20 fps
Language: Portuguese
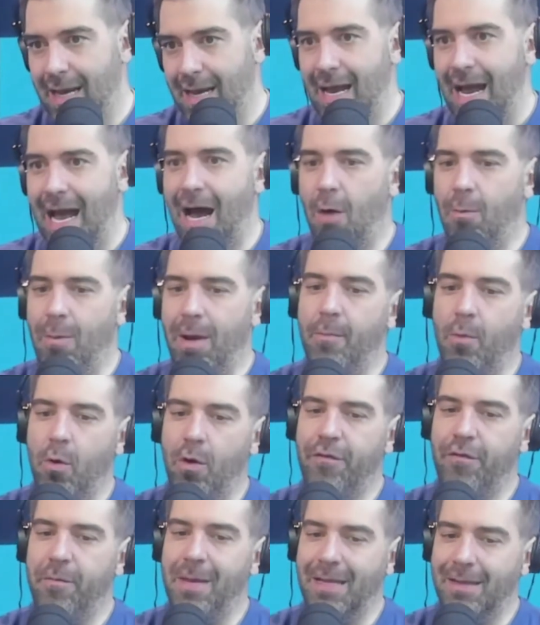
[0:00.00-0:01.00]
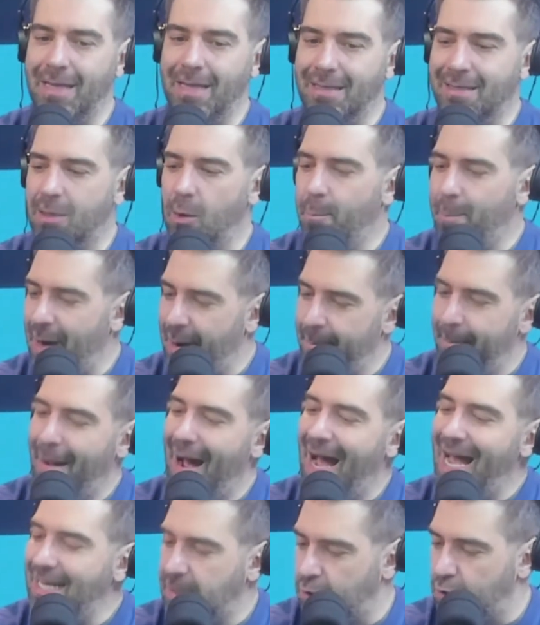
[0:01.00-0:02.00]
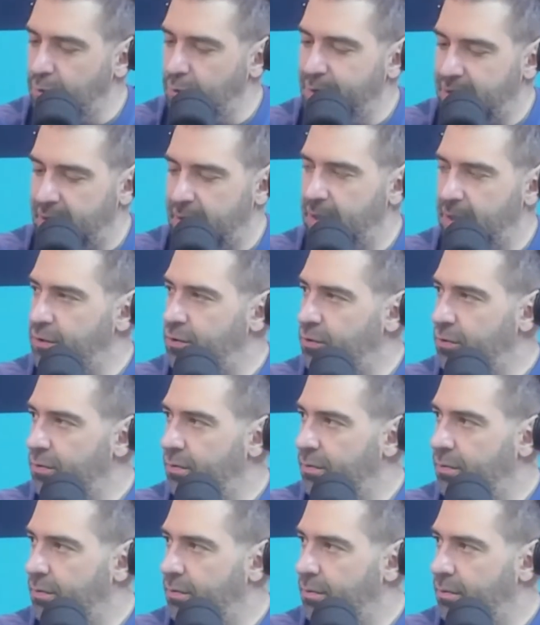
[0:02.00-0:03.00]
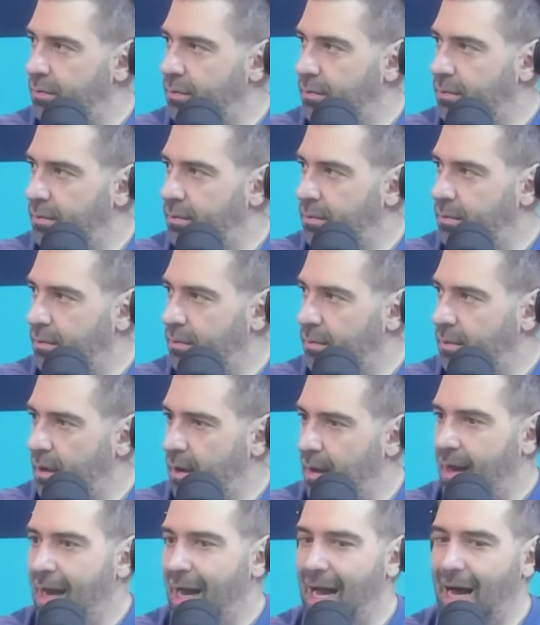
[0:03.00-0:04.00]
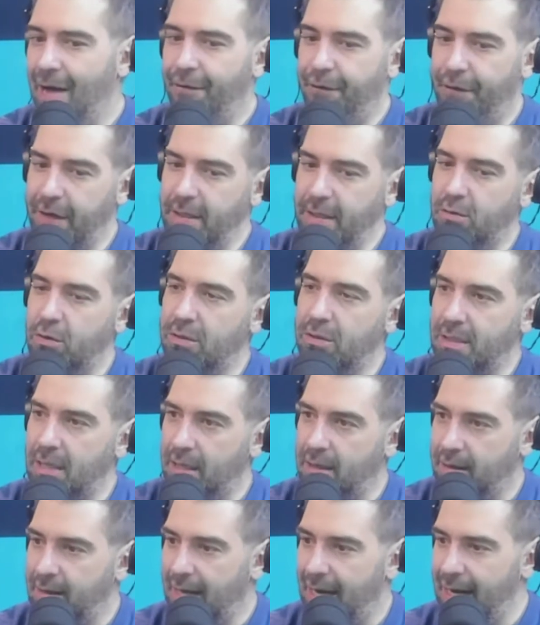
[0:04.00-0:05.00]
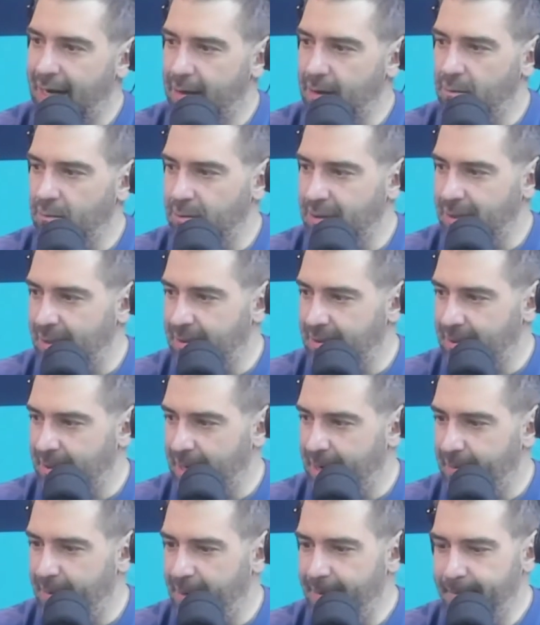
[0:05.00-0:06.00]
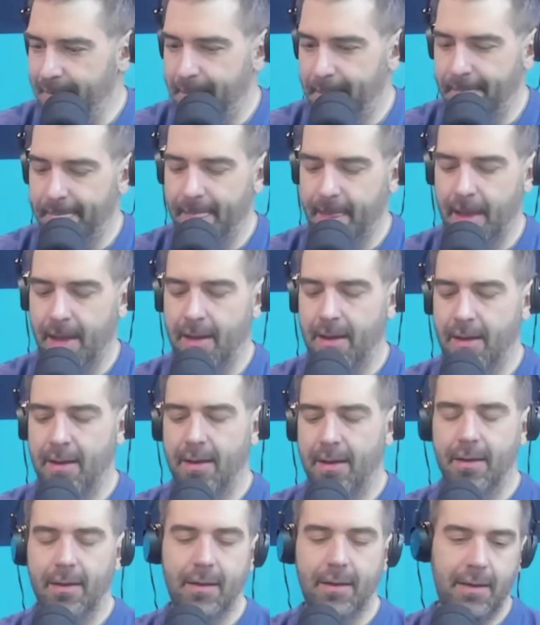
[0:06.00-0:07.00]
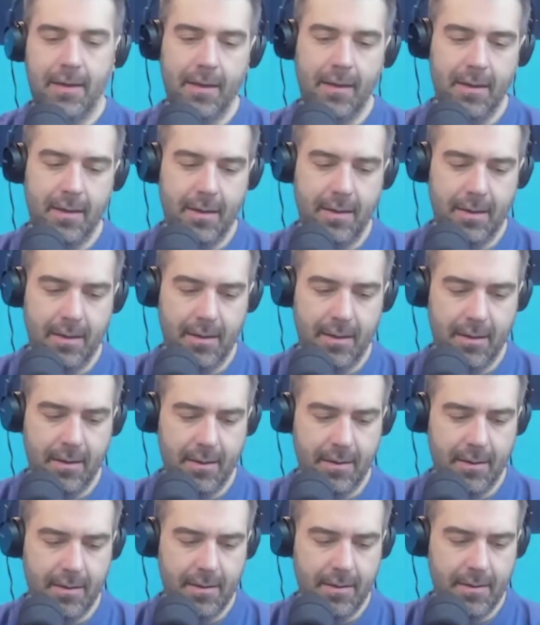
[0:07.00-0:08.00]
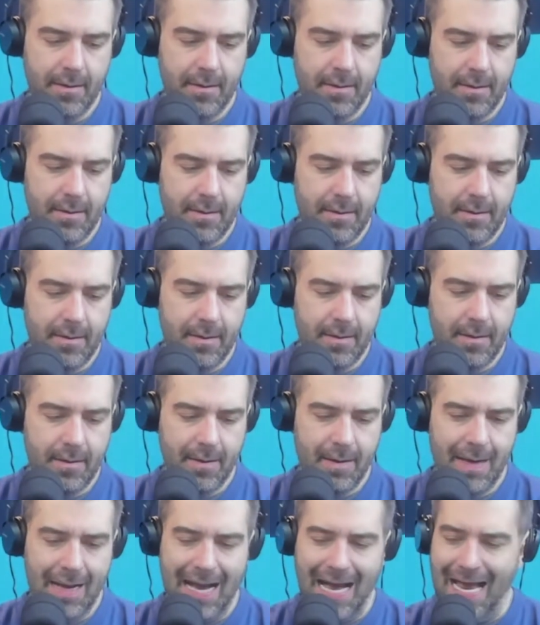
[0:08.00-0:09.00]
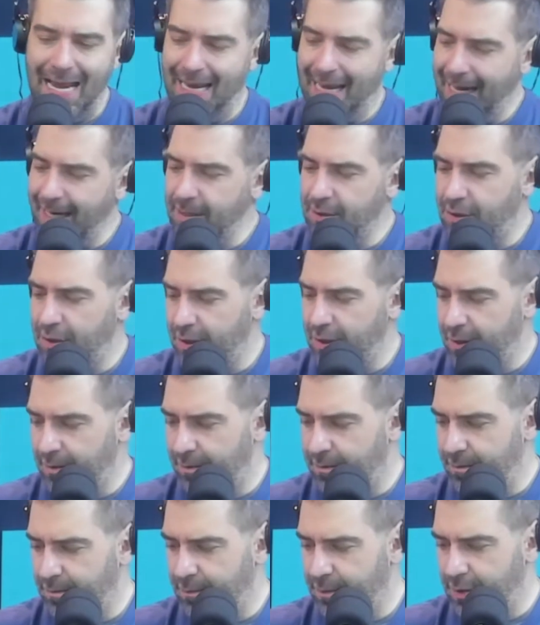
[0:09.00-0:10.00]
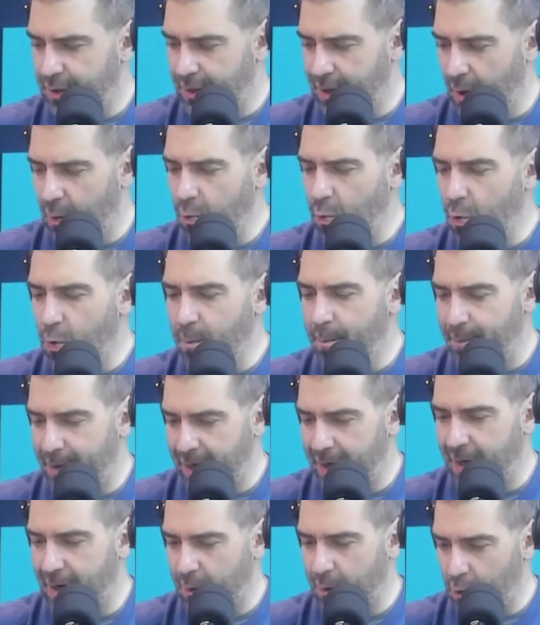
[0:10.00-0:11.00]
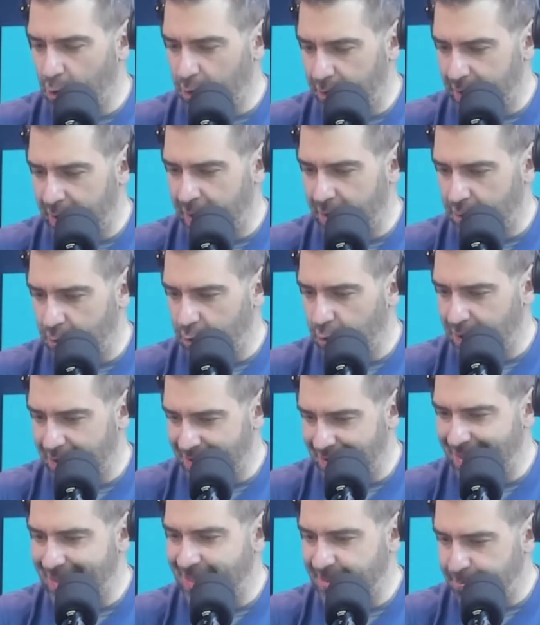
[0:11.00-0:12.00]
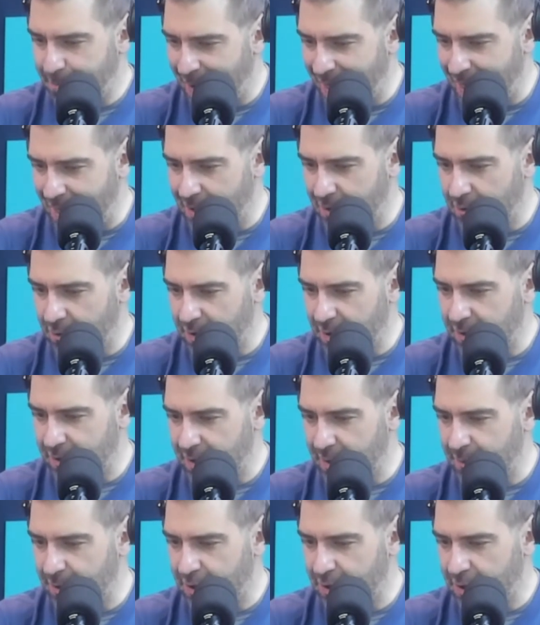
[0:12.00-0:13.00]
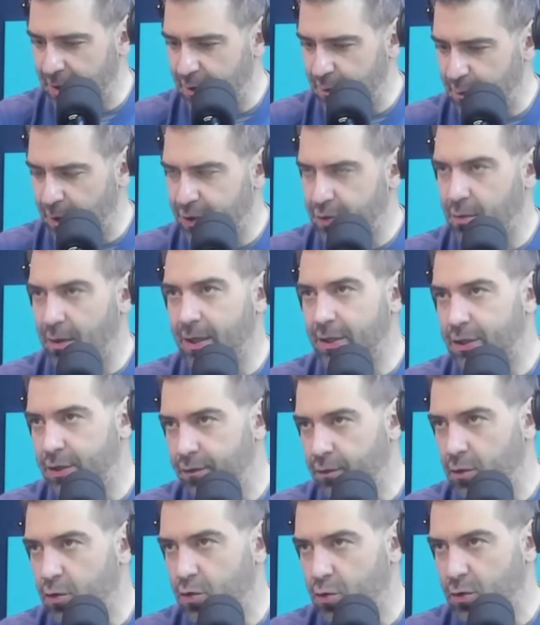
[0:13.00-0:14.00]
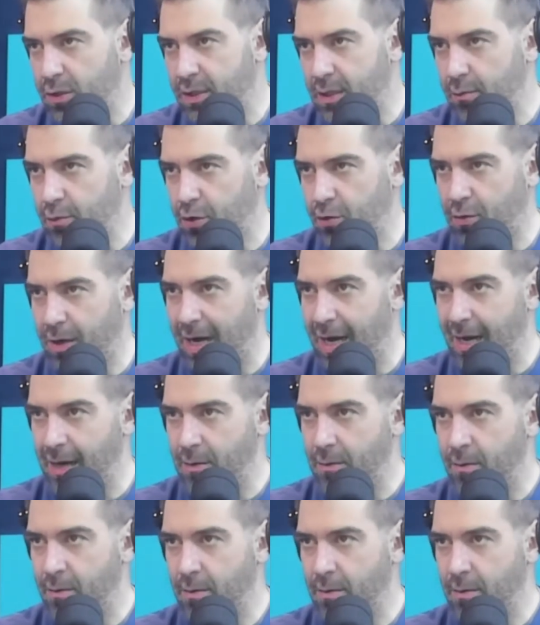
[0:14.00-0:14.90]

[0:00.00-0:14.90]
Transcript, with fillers: Há uma movimentação para mais subsídio, a fim de sustentar um sistema que além de, de não cumprir a contento o que se espera do sistema de transporte coletivo, nos custa muito caro.